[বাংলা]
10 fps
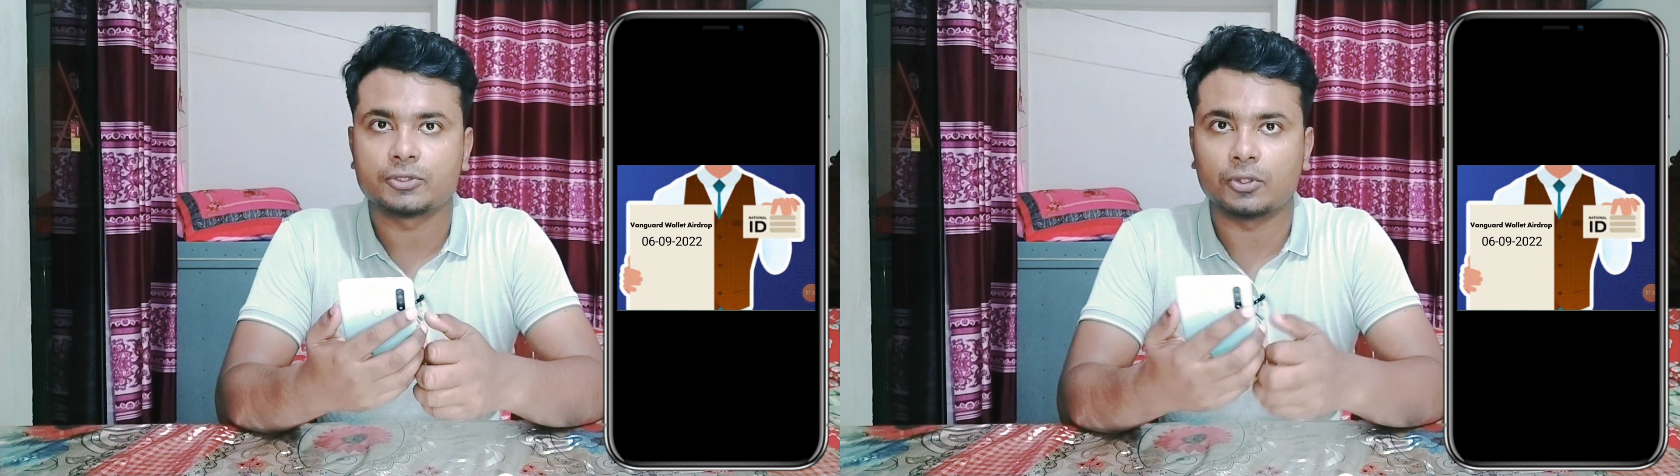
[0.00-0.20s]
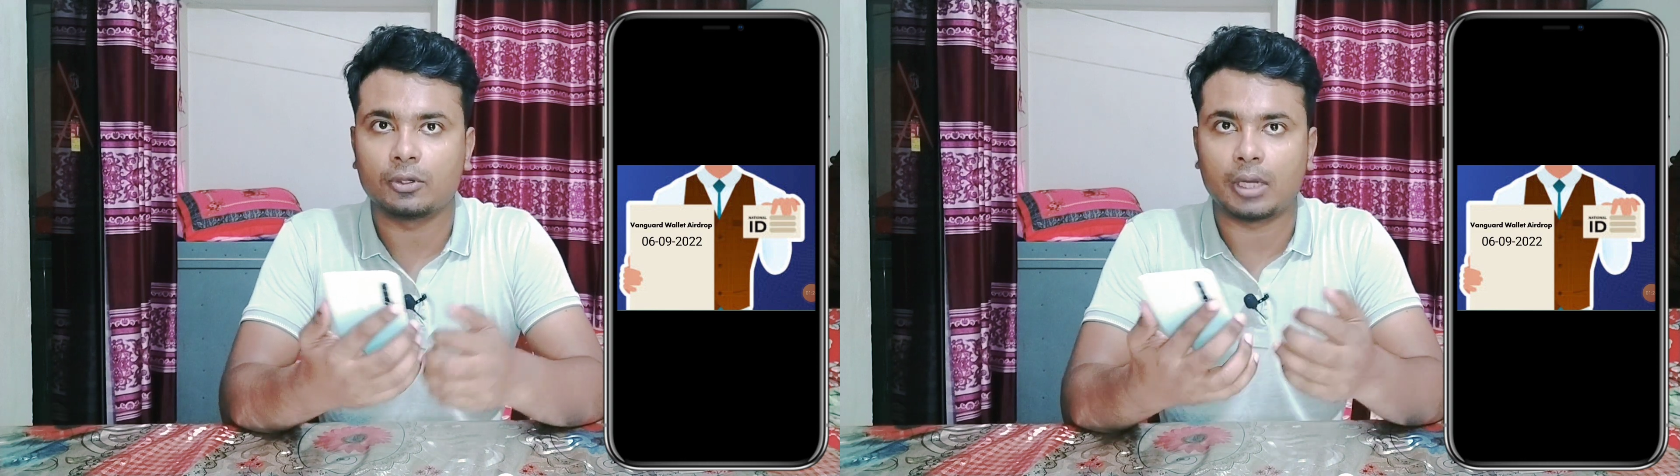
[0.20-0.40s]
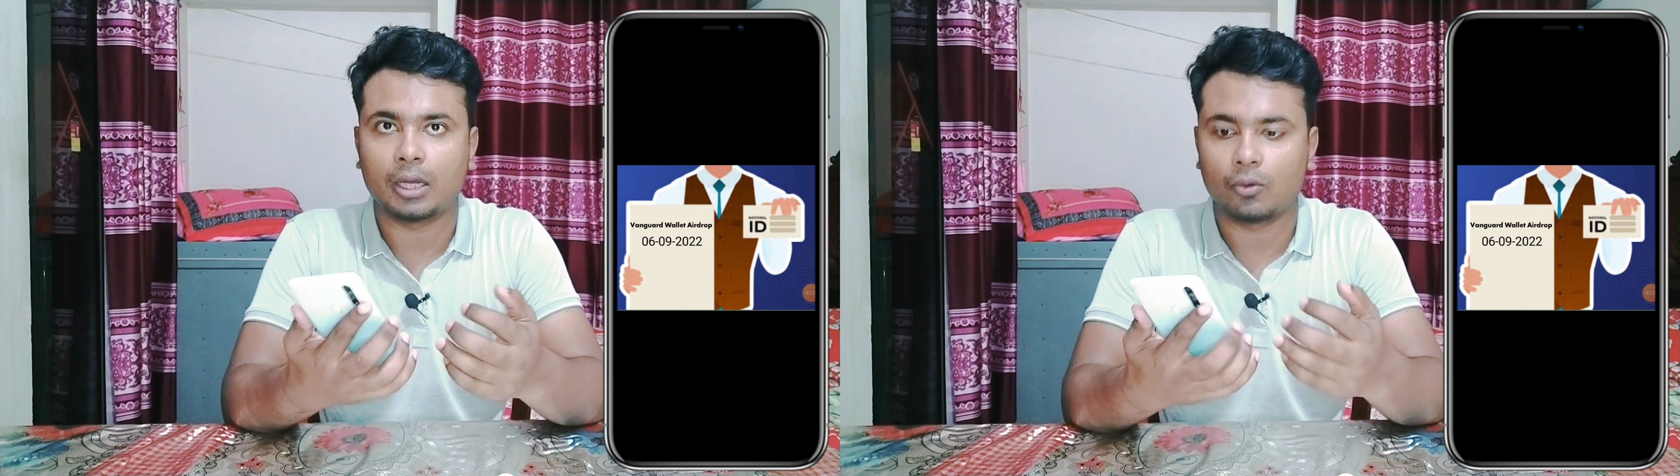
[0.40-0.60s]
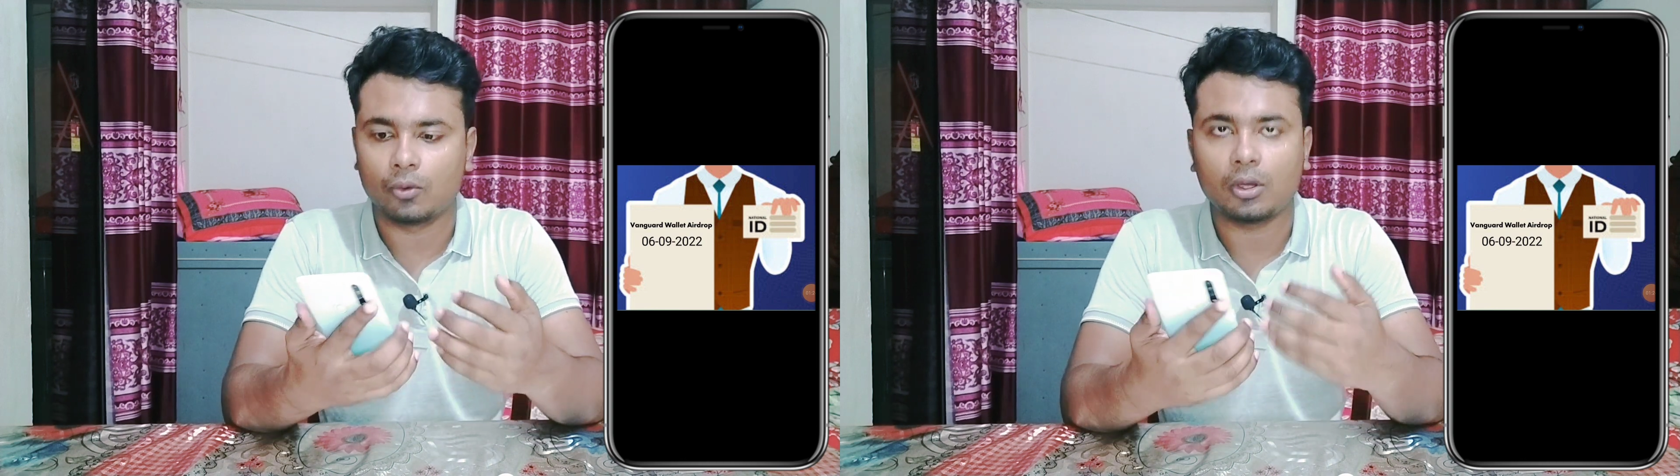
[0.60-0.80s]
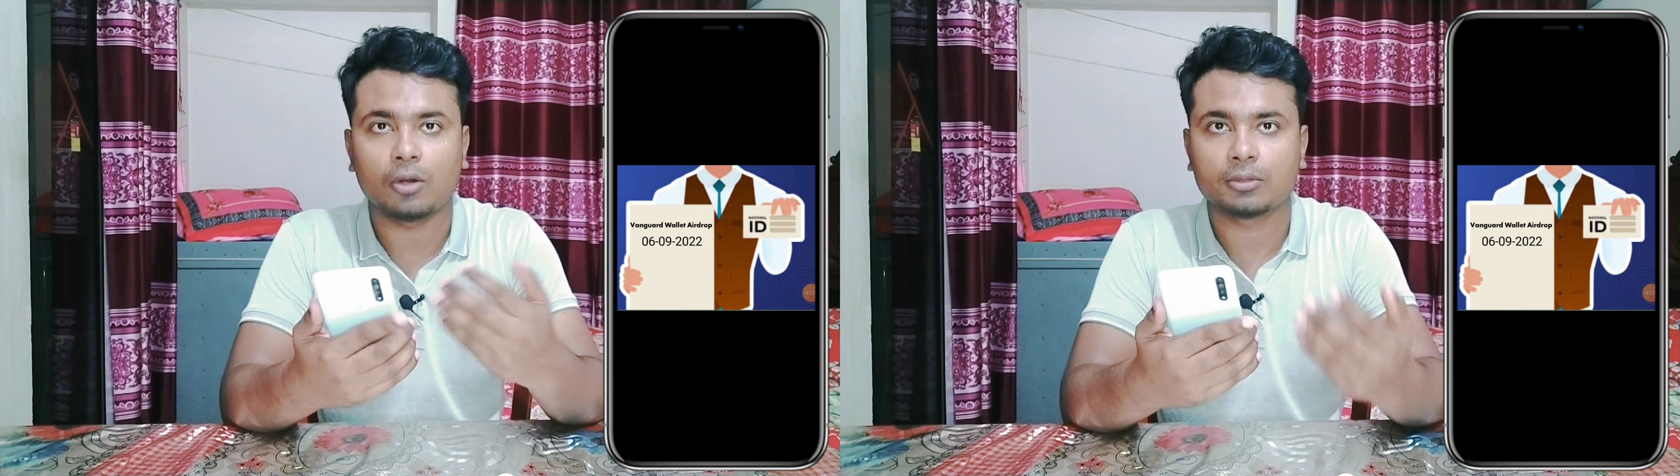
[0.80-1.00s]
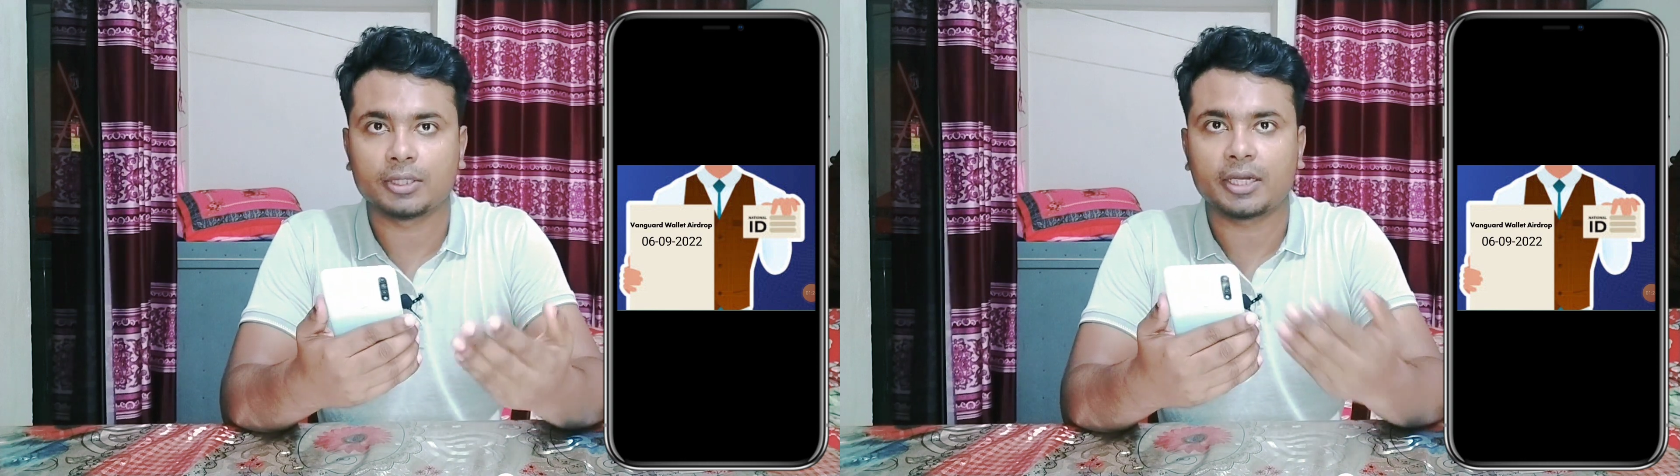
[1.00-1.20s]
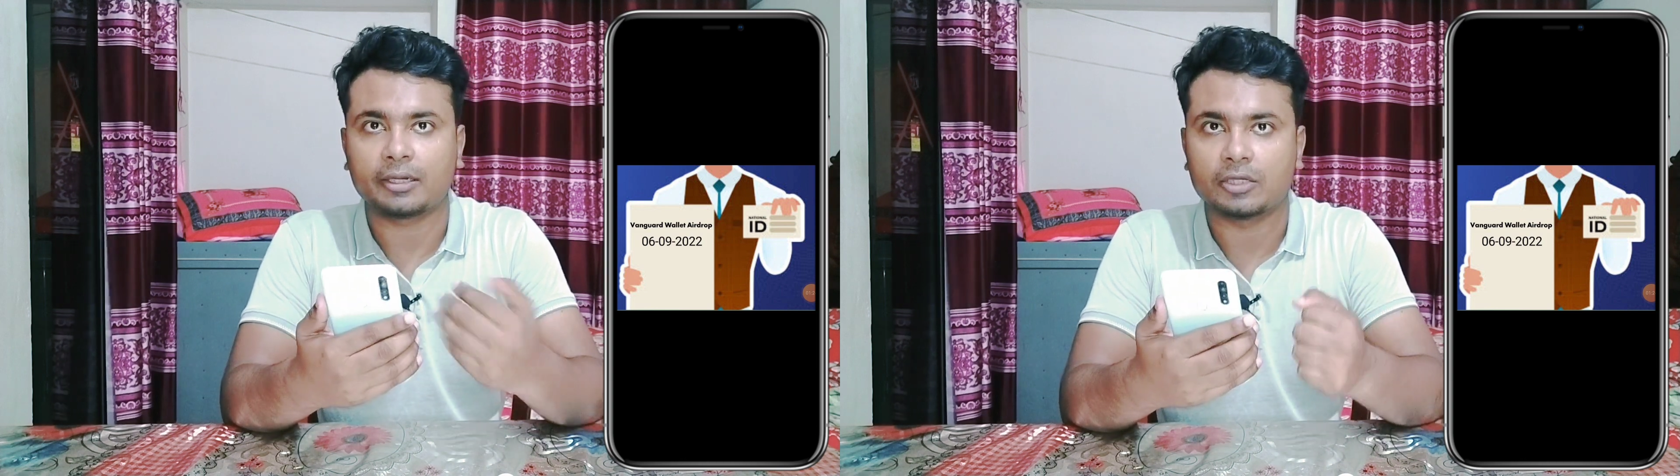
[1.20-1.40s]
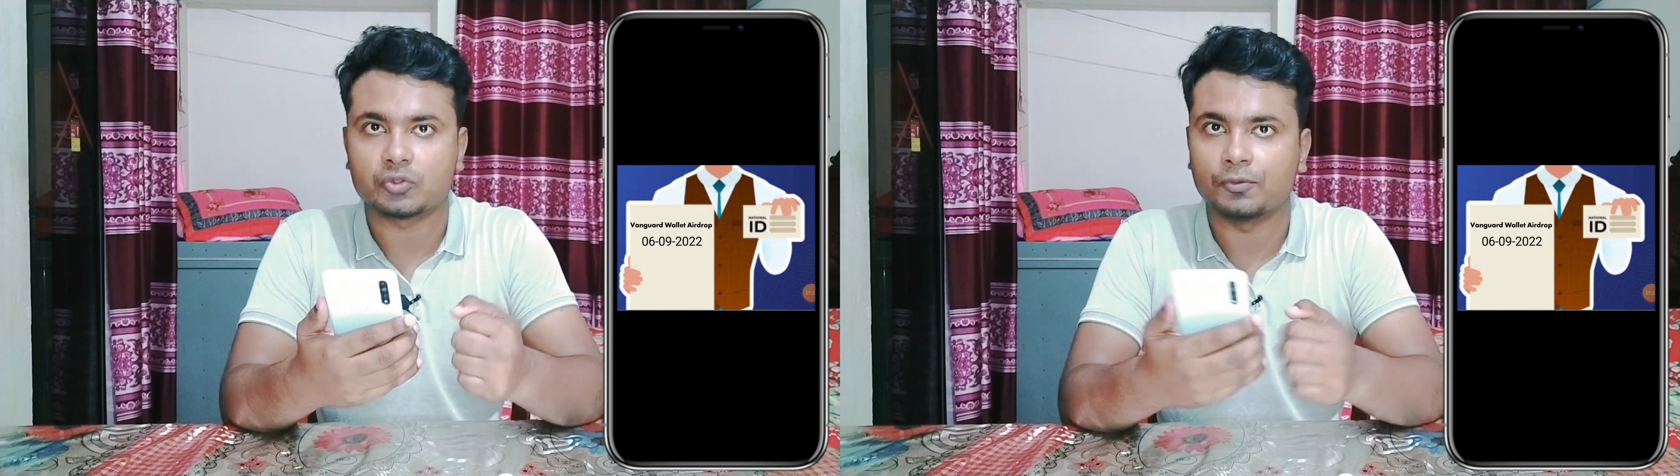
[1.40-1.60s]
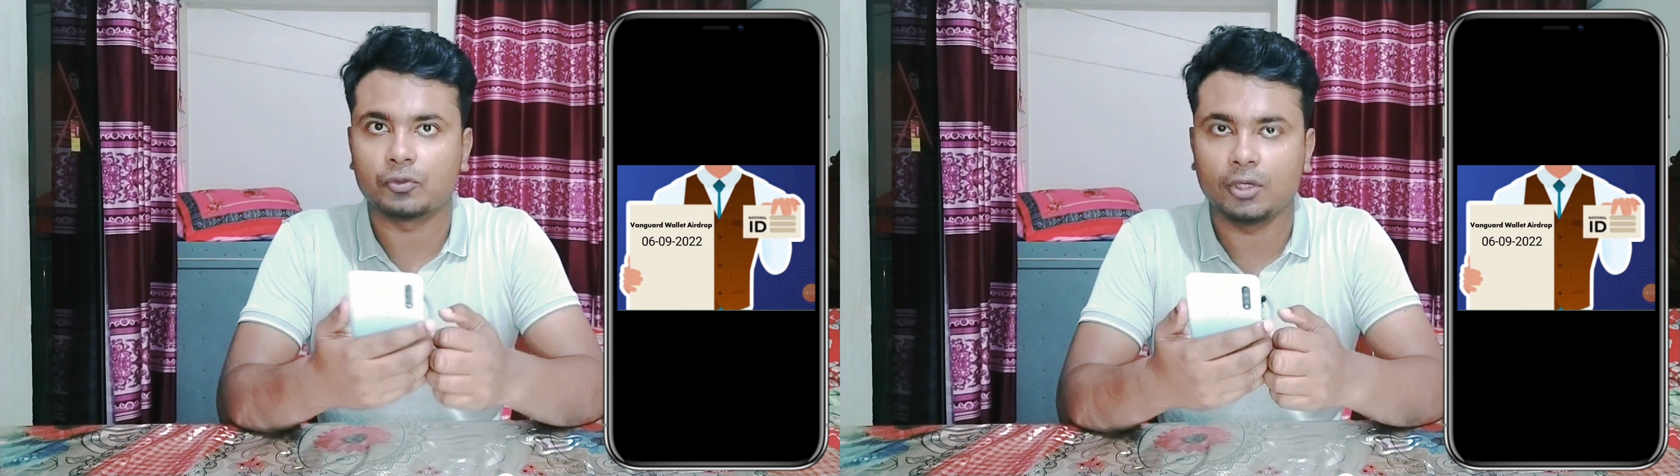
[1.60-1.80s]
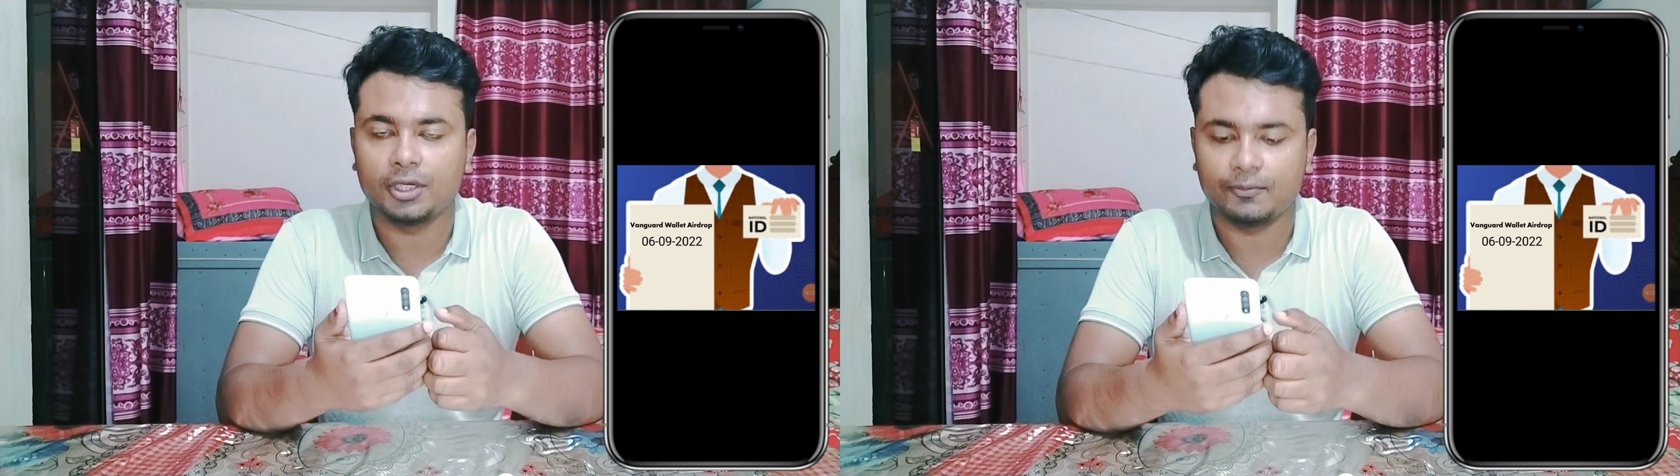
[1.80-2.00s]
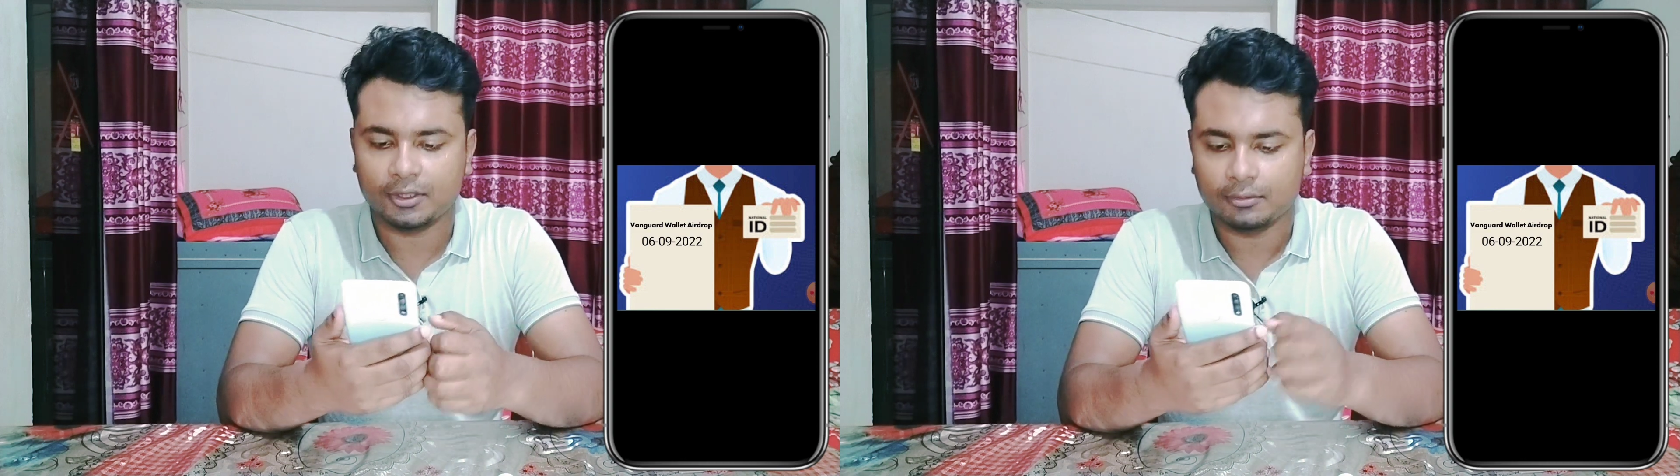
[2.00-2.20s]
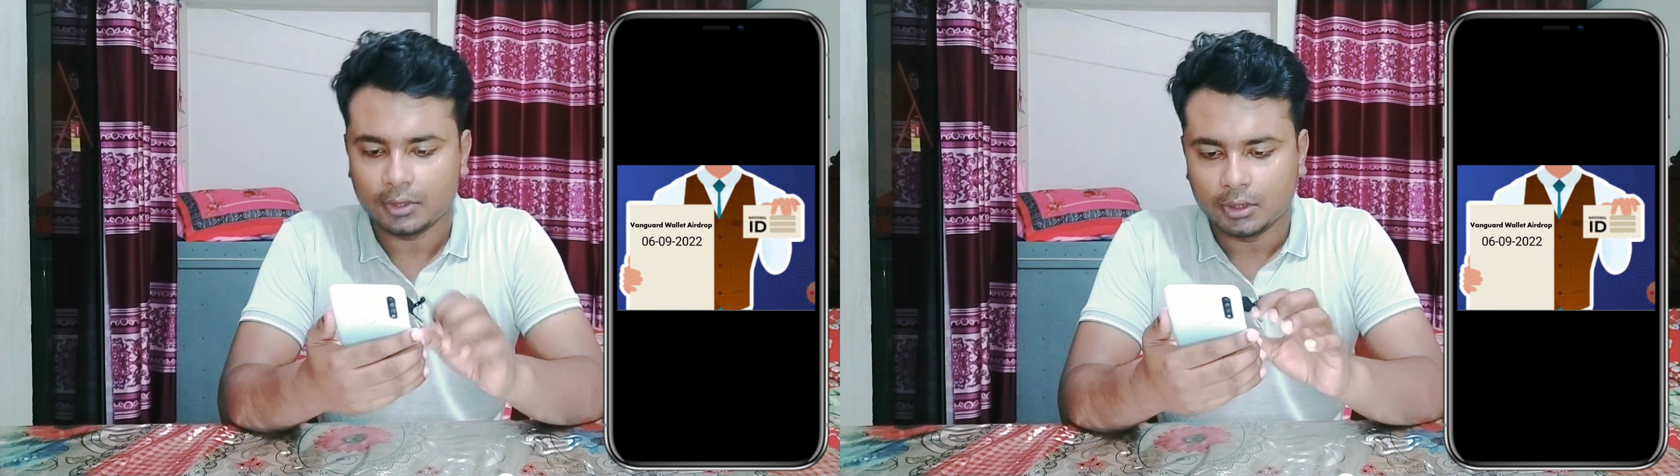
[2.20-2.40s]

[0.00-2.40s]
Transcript: সো অন্য কারোর দিয়ে একটা ছবি তুলে নেবেন